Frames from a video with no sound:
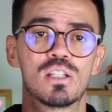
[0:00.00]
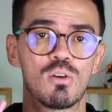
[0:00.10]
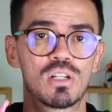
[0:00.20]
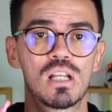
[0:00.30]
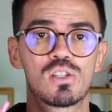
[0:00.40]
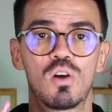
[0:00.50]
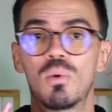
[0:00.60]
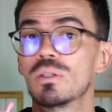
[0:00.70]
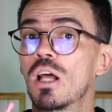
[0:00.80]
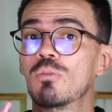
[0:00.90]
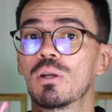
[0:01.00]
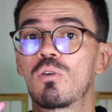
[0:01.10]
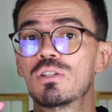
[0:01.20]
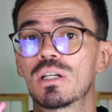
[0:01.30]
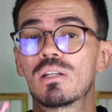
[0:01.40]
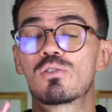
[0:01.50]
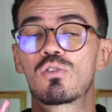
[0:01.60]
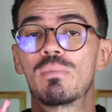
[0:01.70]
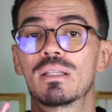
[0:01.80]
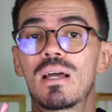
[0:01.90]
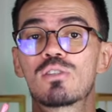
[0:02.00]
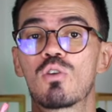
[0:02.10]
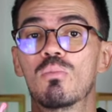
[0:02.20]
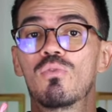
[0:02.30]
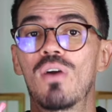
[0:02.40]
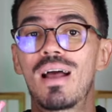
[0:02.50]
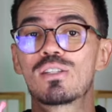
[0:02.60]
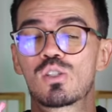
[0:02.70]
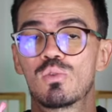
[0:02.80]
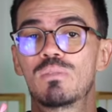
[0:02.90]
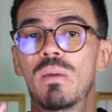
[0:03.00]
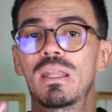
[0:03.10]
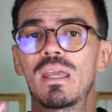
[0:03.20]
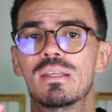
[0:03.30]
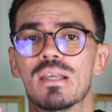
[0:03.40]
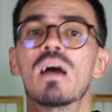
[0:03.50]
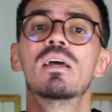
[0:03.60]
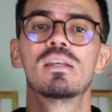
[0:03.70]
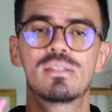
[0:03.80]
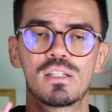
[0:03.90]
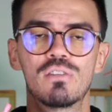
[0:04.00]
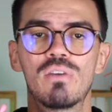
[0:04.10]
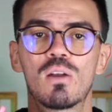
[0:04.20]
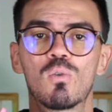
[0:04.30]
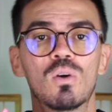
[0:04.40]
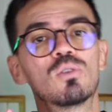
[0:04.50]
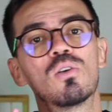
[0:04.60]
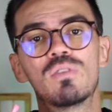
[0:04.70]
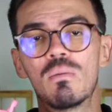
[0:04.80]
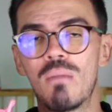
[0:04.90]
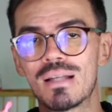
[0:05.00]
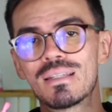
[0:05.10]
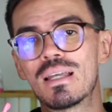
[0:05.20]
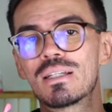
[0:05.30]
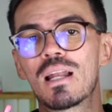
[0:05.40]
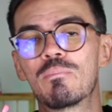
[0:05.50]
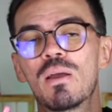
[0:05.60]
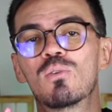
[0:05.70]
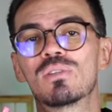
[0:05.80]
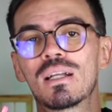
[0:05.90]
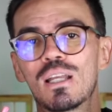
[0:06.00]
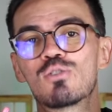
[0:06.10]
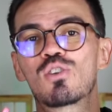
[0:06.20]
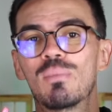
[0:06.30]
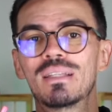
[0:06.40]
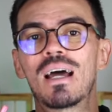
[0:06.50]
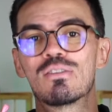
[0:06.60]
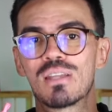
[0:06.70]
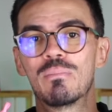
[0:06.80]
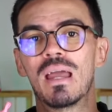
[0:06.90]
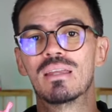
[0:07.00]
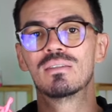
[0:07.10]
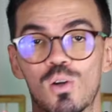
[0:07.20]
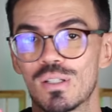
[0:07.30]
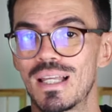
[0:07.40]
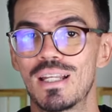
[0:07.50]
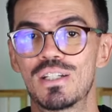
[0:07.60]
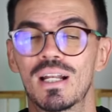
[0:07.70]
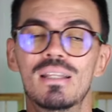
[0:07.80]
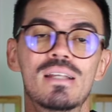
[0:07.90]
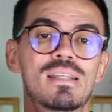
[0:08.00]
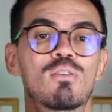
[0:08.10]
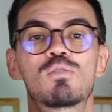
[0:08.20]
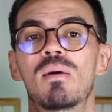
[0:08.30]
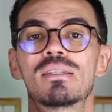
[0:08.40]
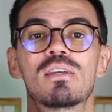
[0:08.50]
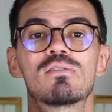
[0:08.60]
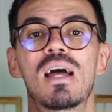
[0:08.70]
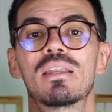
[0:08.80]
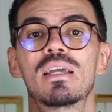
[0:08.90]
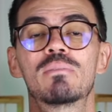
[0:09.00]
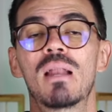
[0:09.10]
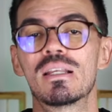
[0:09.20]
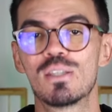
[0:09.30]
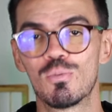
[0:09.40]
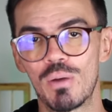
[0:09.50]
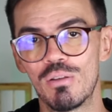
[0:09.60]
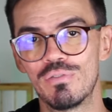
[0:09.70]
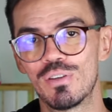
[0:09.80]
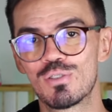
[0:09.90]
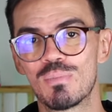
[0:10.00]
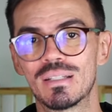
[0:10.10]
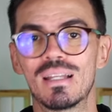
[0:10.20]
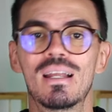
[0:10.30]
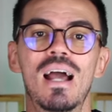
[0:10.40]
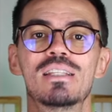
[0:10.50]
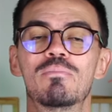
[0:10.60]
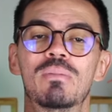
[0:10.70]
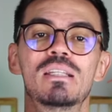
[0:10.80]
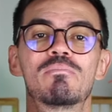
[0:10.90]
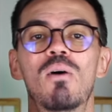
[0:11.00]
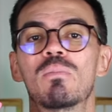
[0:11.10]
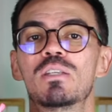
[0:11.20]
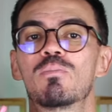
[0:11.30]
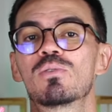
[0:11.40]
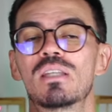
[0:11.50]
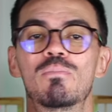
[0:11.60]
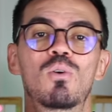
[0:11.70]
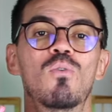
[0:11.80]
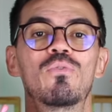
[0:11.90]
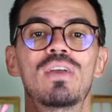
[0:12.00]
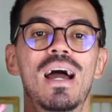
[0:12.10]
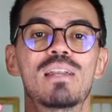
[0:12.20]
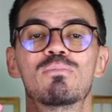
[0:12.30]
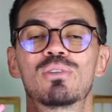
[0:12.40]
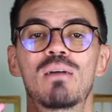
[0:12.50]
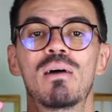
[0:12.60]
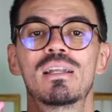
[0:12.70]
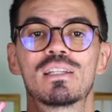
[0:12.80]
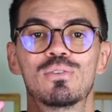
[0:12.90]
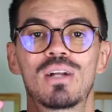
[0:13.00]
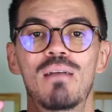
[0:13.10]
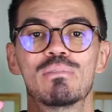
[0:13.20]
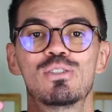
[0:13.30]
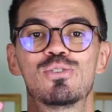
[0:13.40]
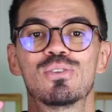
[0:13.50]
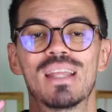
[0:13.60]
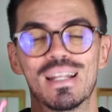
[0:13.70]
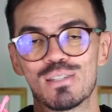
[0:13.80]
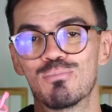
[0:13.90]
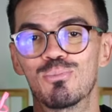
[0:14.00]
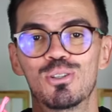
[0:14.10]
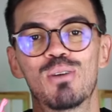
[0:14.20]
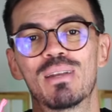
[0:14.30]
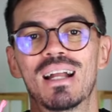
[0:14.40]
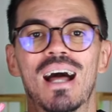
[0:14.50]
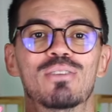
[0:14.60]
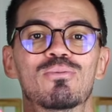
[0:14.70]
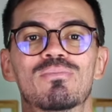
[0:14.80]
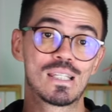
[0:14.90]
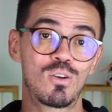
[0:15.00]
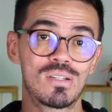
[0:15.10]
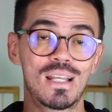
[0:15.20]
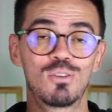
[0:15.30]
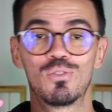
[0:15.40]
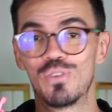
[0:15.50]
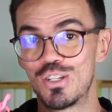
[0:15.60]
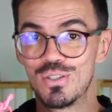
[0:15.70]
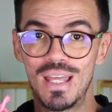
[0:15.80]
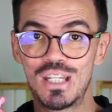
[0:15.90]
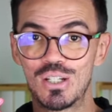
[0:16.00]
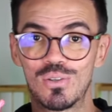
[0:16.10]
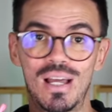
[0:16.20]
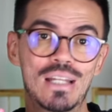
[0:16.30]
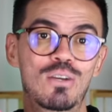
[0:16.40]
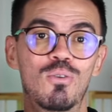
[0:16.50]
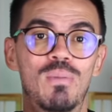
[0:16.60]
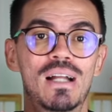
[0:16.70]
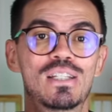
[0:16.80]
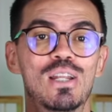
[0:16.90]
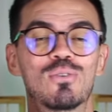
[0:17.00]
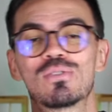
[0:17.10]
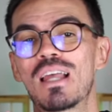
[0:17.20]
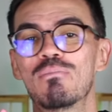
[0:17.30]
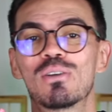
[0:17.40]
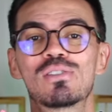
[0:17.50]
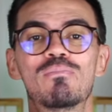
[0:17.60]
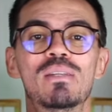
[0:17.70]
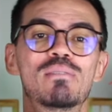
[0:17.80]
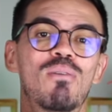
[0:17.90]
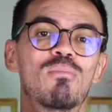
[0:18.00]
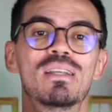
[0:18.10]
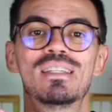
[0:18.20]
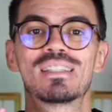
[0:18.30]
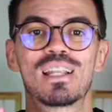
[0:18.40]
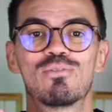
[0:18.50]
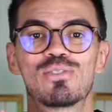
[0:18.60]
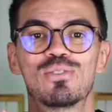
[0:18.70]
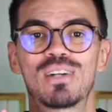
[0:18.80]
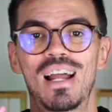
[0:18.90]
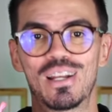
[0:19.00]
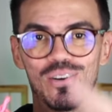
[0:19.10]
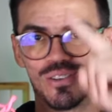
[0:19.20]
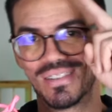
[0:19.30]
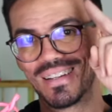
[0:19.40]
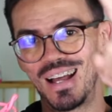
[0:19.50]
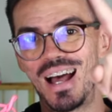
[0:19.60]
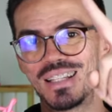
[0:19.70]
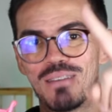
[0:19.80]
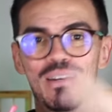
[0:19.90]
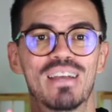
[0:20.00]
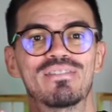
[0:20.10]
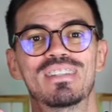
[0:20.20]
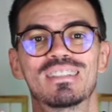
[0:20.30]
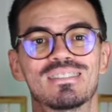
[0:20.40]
Se já utilizou o modelo, me conte aqui nos comentários como foi a sua experiência. E se tiver alguma dúvida, basta deixar a pergunta aqui nos comentários também. Gostaria de agradecer aos parceiros da Nike Brasil pelo envio dos materiais e principalmente por sempre confiarem no meu trabalho aqui no Camisas Chuteiras. Muito obrigado! Se gostaram do vídeo, deixem um like, compartilhem com os amigos e principalmente inscrevam-se no canal. Até breve!